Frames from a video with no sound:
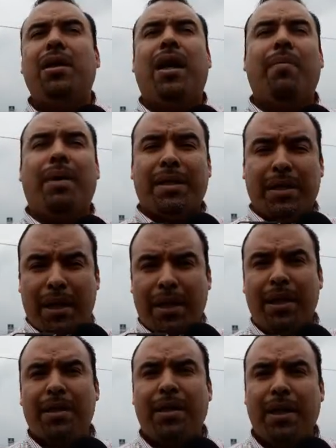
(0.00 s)
a más
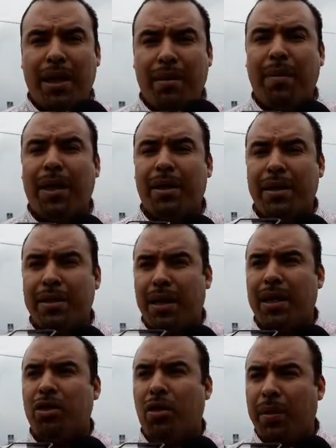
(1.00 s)
tardar estaría el martes ya
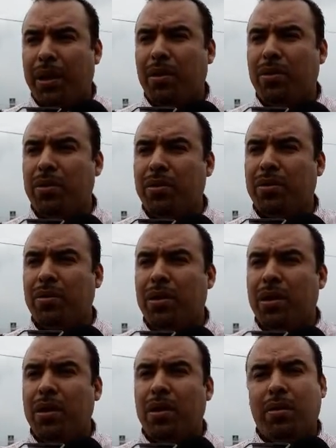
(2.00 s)
resolviendo. Este
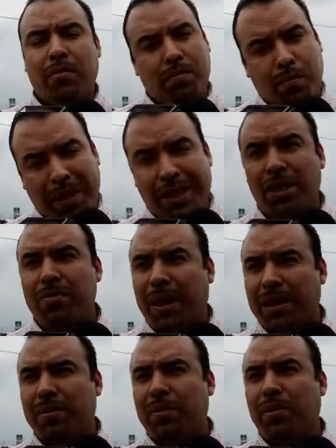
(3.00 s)
ese es
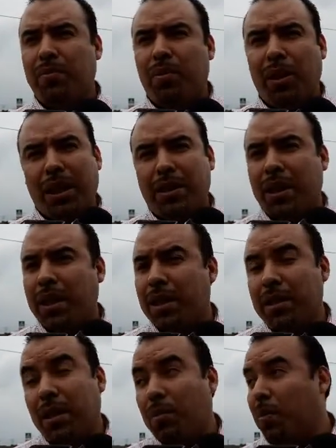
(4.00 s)
máximo. Podría ser que
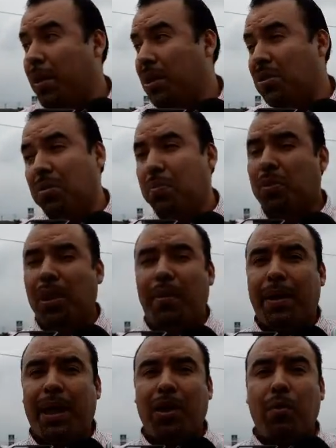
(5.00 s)
desde el momento, pues la
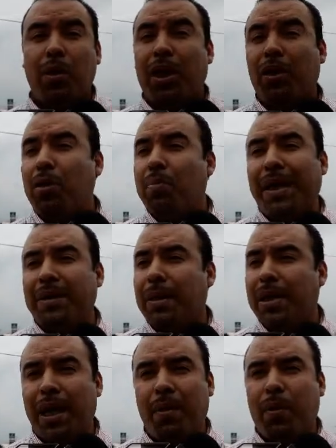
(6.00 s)
verdad, como ya no hay más
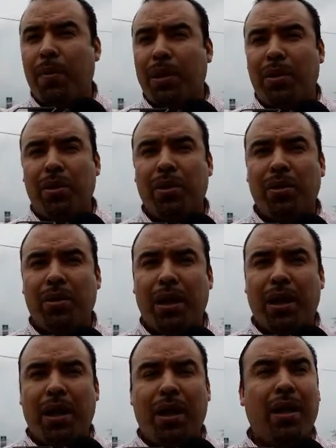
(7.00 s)
material probatorio,
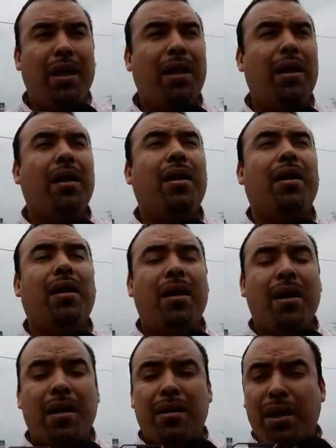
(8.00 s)
el
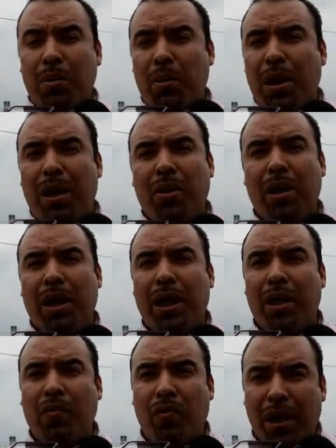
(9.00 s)
tribunal
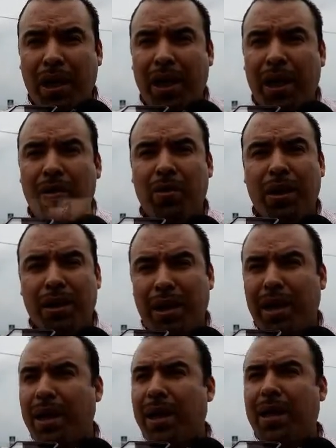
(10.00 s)
colegiado fue claro en
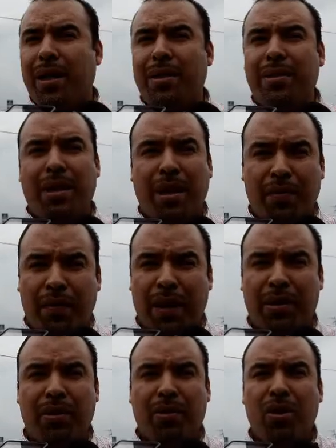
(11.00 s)
dejar sin
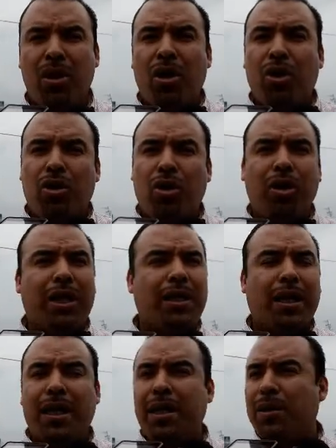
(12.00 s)
efecto todas
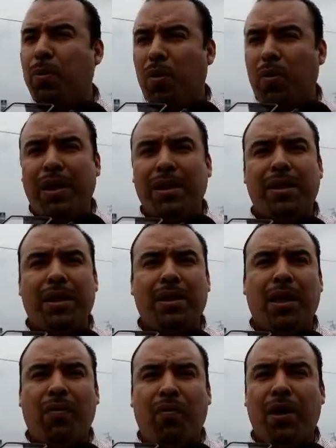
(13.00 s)
aquellas probanzas
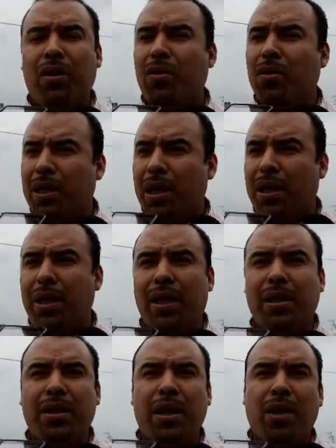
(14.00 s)
que fueron
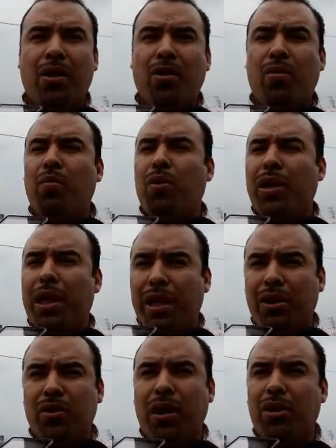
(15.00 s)
obtenidas con
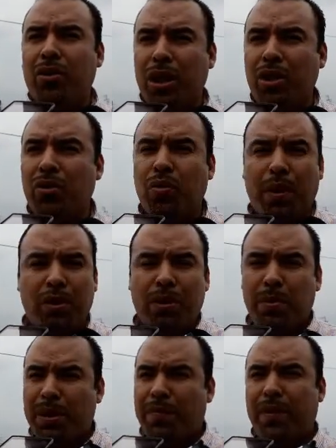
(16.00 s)
vulneración a los derechos humanos de
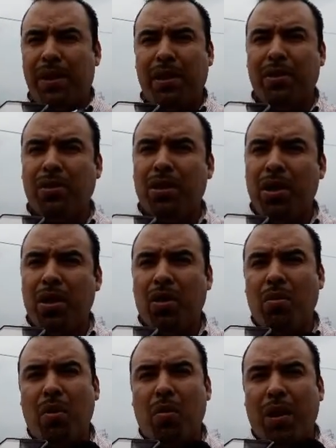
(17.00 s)
mis defendidos,
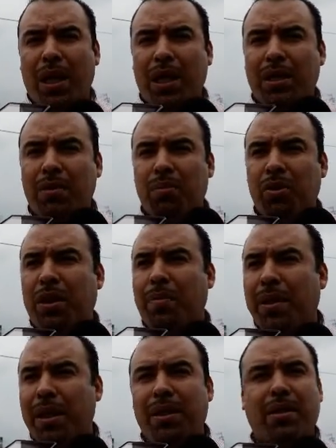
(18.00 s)
como cuáles, pues
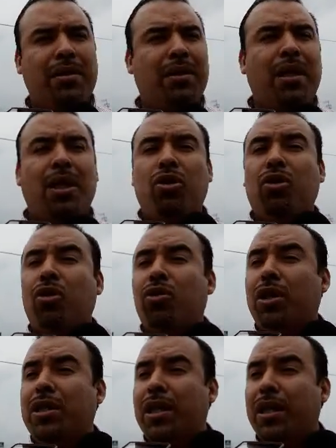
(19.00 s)
también
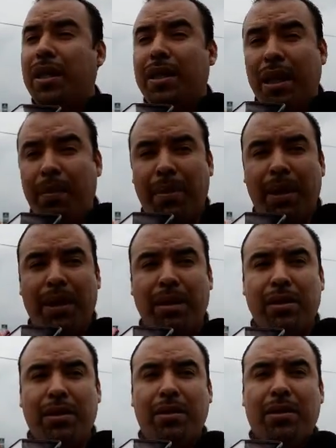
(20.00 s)
todo ese
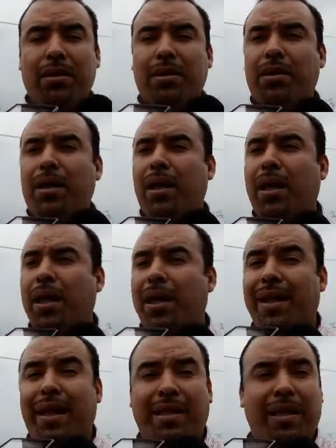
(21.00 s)
dictamen eh,
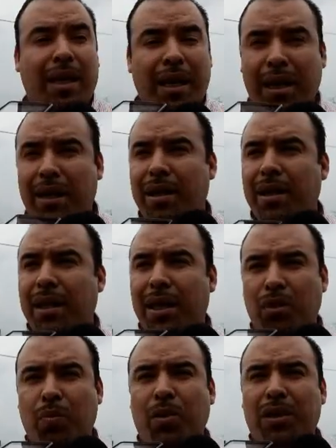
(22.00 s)
dactilar que
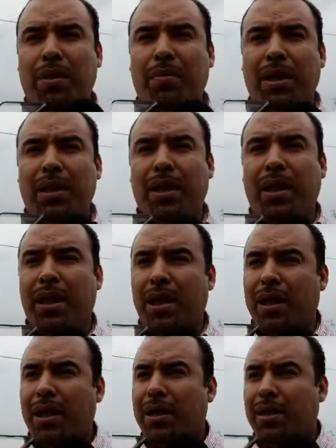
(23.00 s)

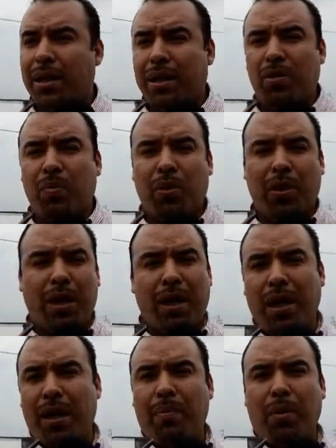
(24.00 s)
supuestamente tiene en su poder
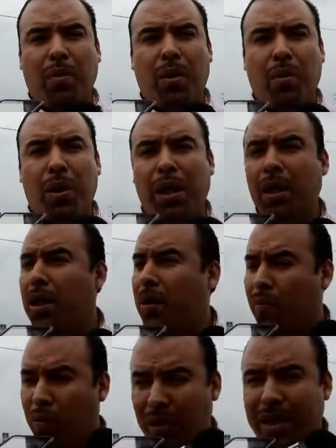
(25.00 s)
la Procuraduría
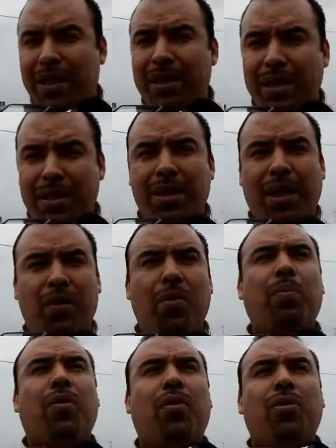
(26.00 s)
fue desechado por